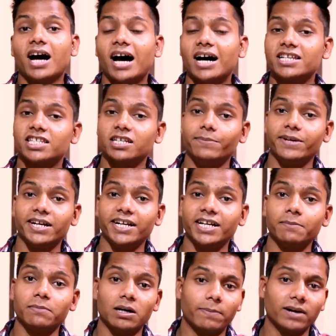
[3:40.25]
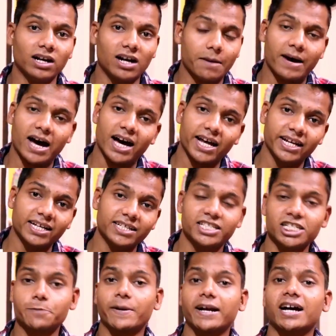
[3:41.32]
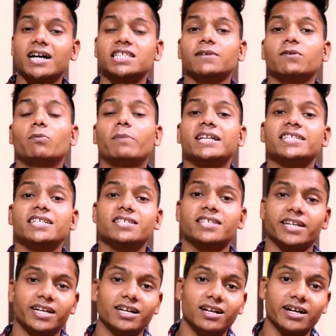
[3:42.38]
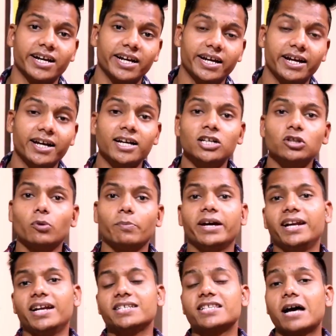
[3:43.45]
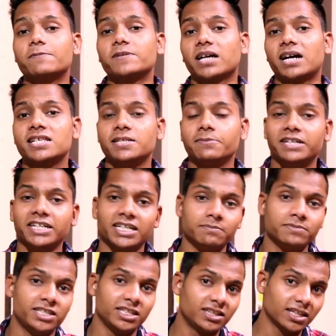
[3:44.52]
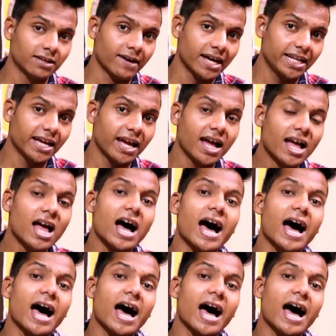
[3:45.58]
आरसीबी की टीम का पलड़ा भारी है जिस प्रकार से वो मैचेस खेल रहे हैं तो मेरे हिसाब से आरसीबी की टीम जीतने वाली है